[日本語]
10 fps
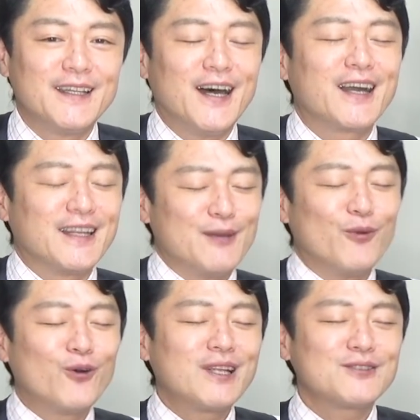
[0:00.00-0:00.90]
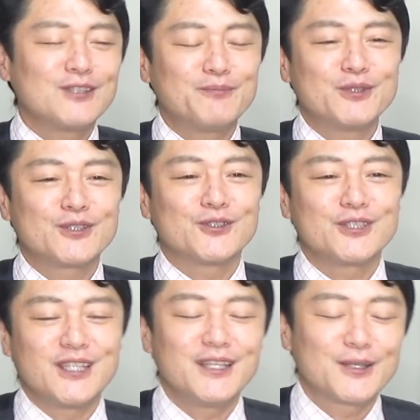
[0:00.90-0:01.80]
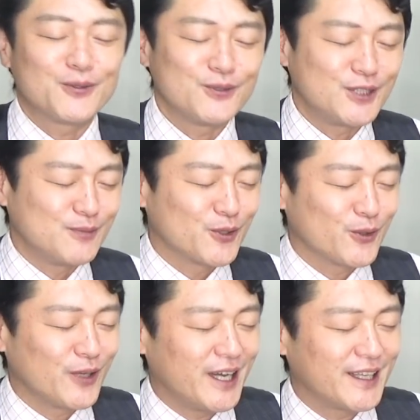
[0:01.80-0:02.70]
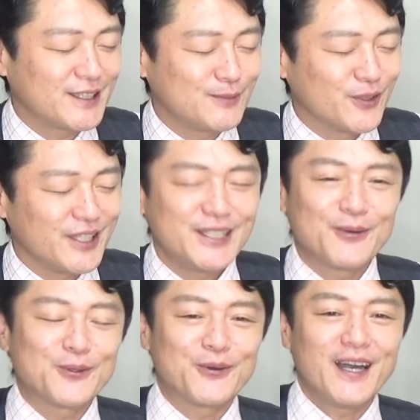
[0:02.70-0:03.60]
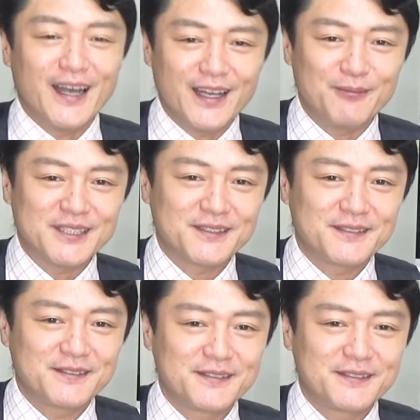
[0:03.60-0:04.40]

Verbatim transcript: なんかね猛烈にプッシュしていたという地元の話も聞いたことがあります